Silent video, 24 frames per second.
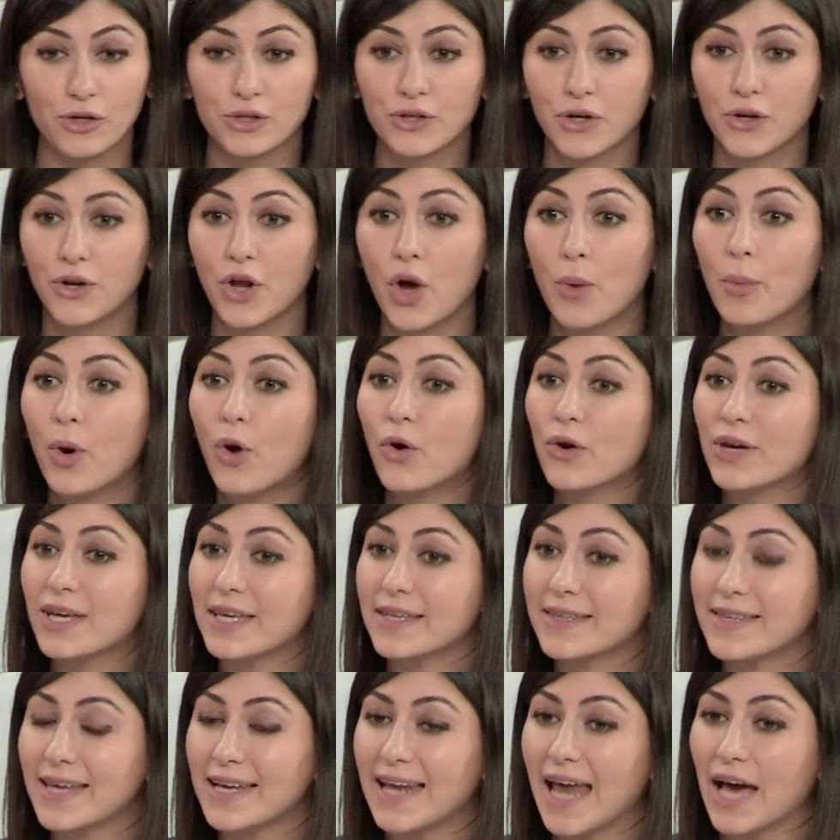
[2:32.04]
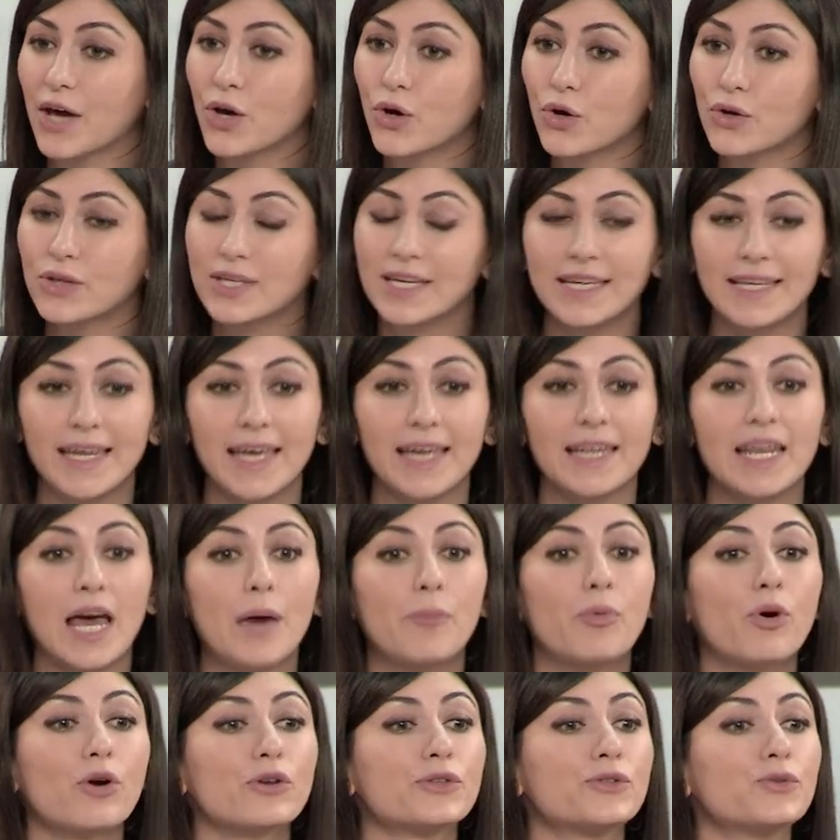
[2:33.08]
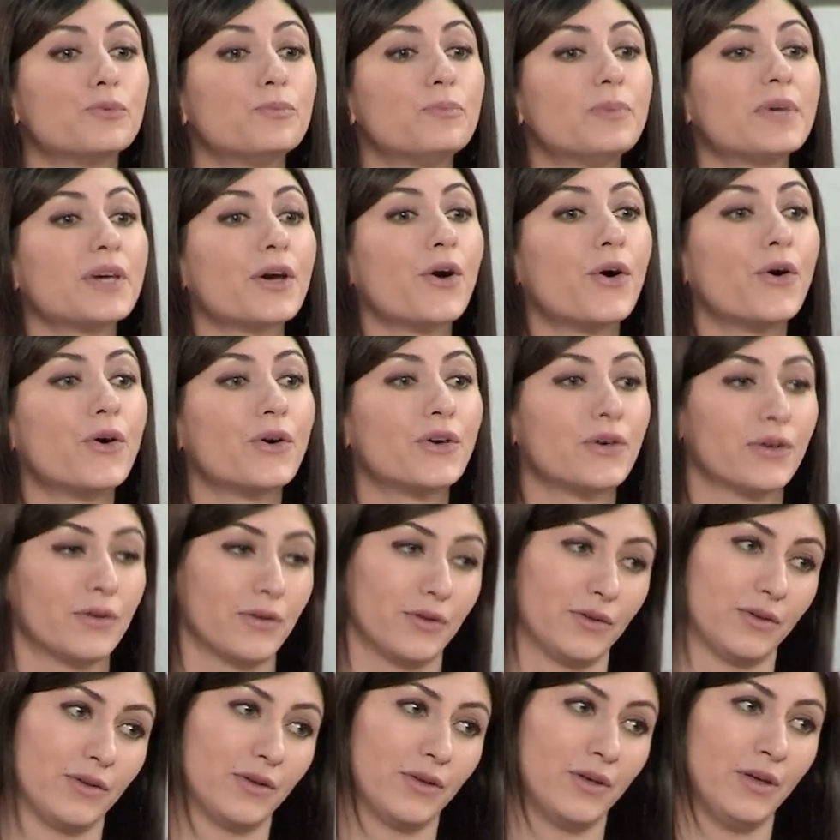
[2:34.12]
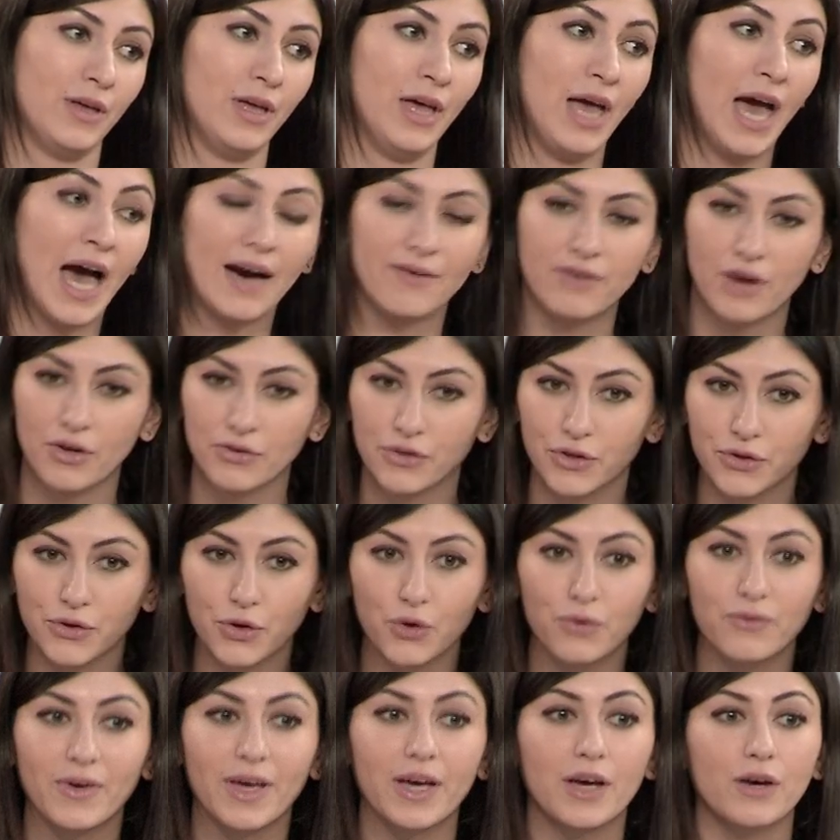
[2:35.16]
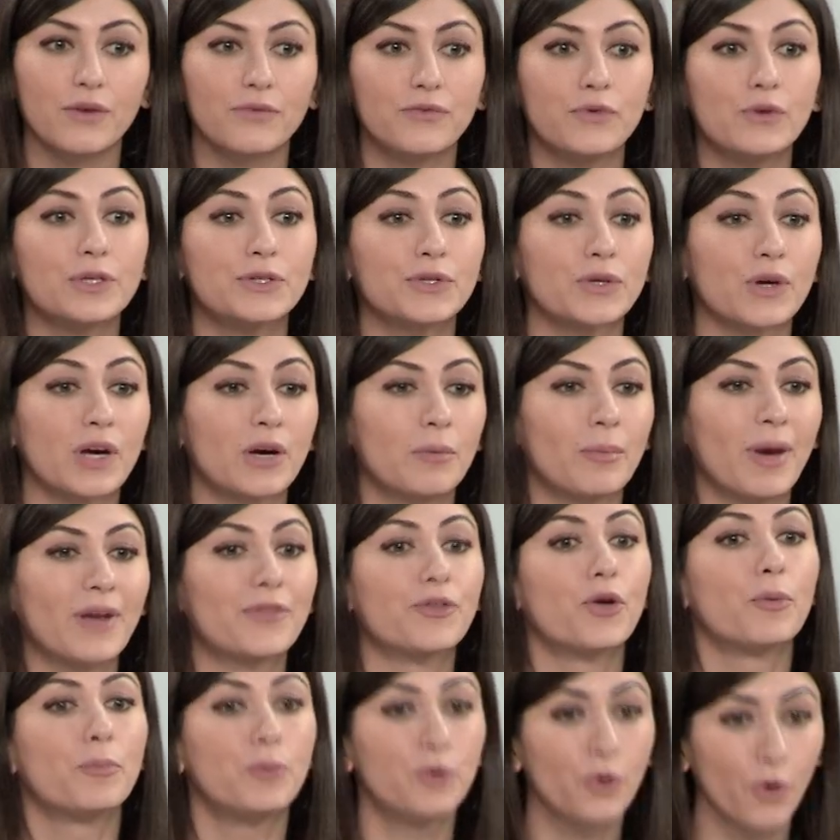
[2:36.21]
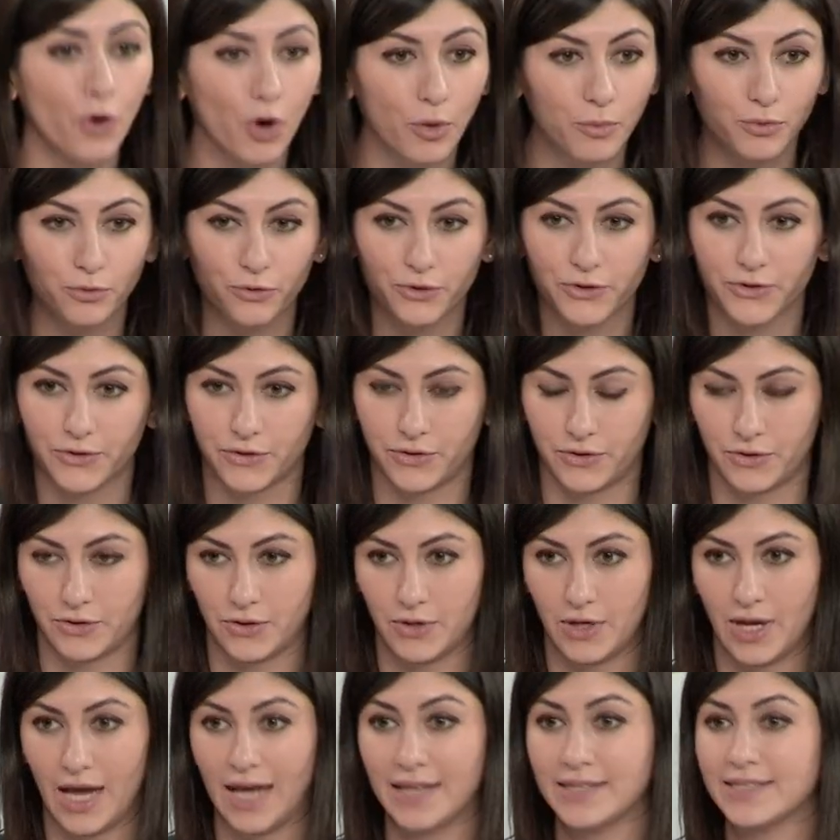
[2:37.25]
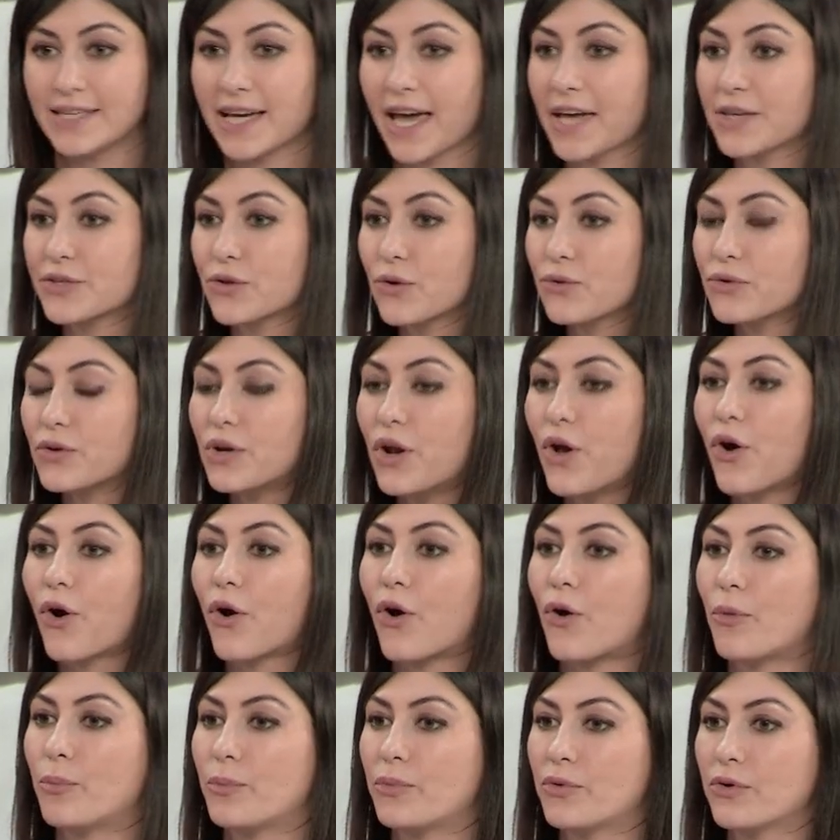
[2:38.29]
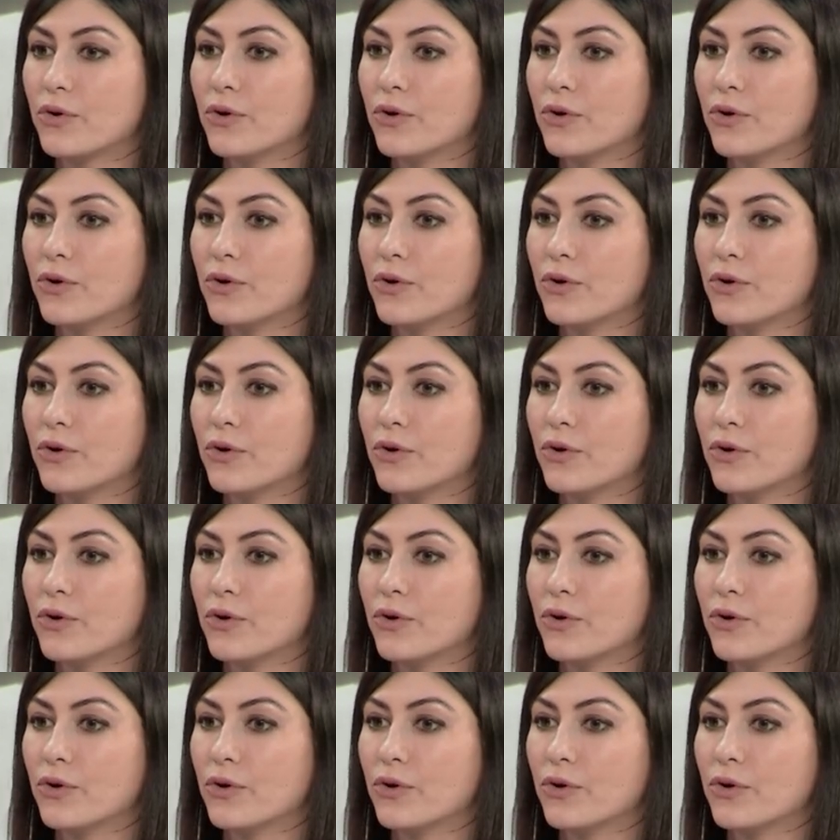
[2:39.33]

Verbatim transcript: jeunes hommes ont quitté la côte guinéenne à bord d'une pirogue, avant de trouver refuge sur un bateau plus robuste, en direction de l'Europe,